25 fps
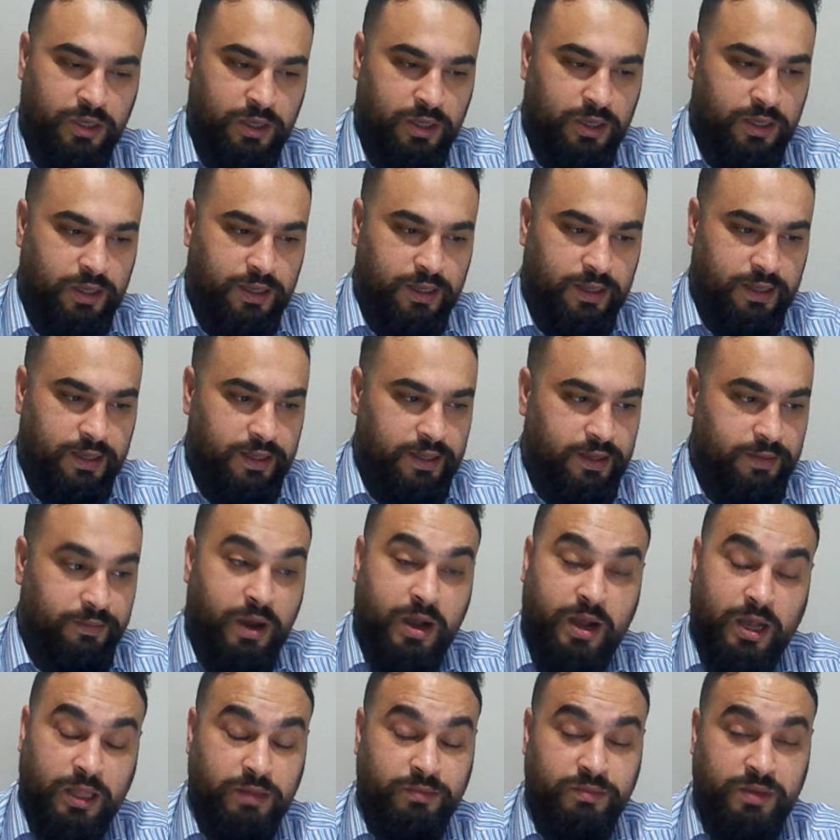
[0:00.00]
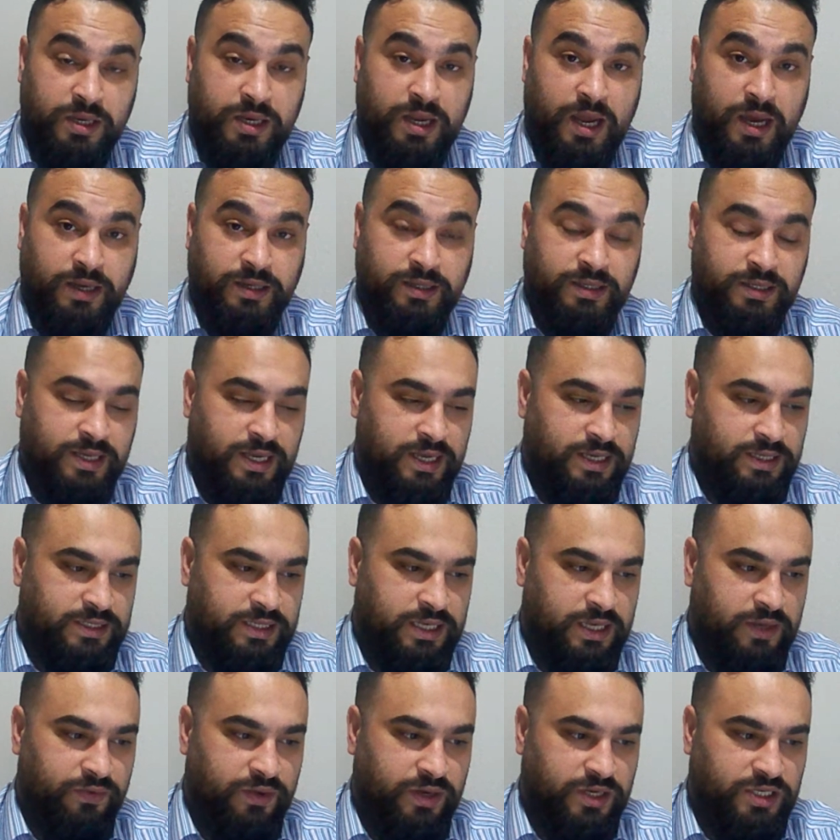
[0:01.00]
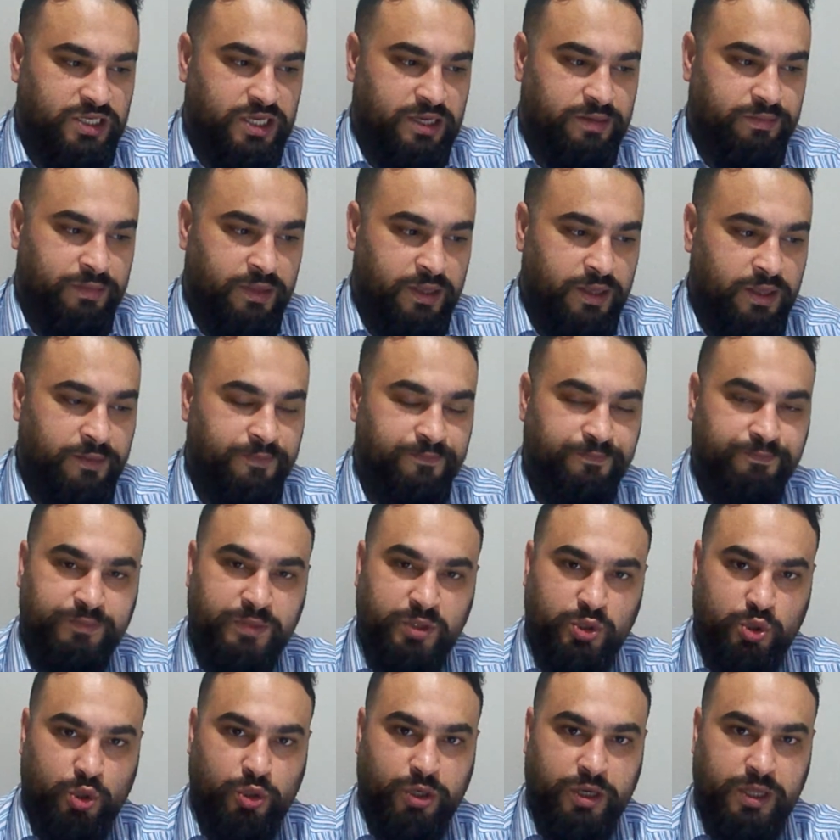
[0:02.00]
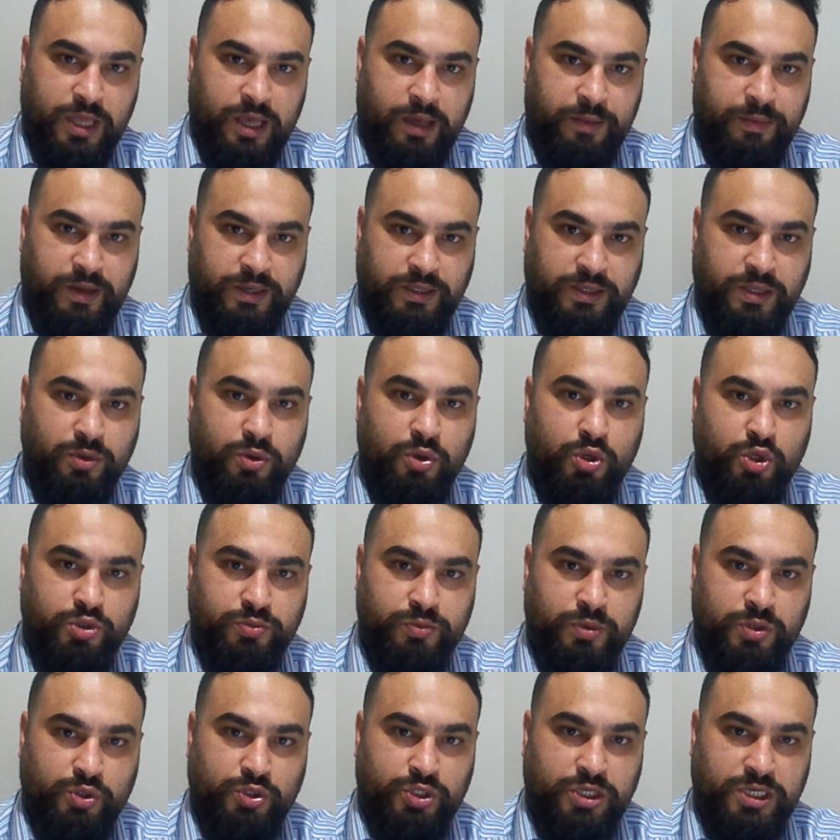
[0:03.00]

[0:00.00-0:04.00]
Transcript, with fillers: Ee, bakalım yine aynı etkiyi verecek mi? Bir sonraki haberde görüşmek üzere.